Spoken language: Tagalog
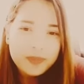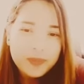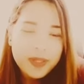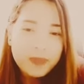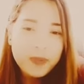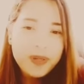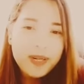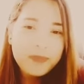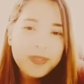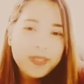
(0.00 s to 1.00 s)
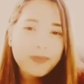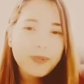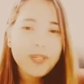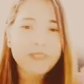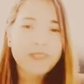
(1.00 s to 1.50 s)
para po malagpasan po
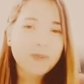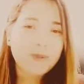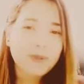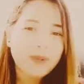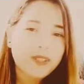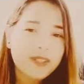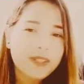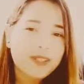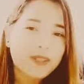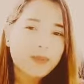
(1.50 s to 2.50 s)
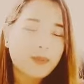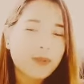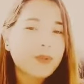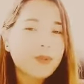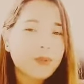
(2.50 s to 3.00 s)
natin tong crisis na po
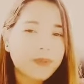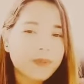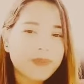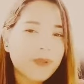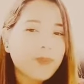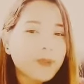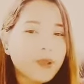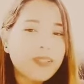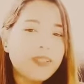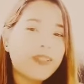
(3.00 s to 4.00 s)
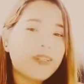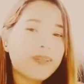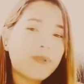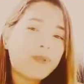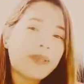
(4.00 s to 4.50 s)
ito huwag po natin
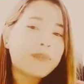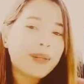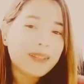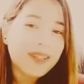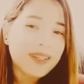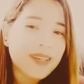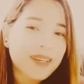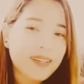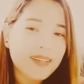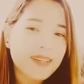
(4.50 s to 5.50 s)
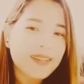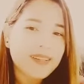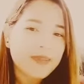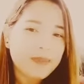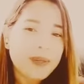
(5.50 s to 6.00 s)
kalimutan magdasal
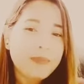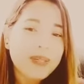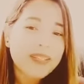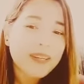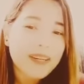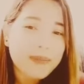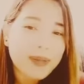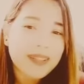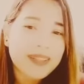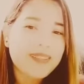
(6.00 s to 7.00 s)
magpasalamat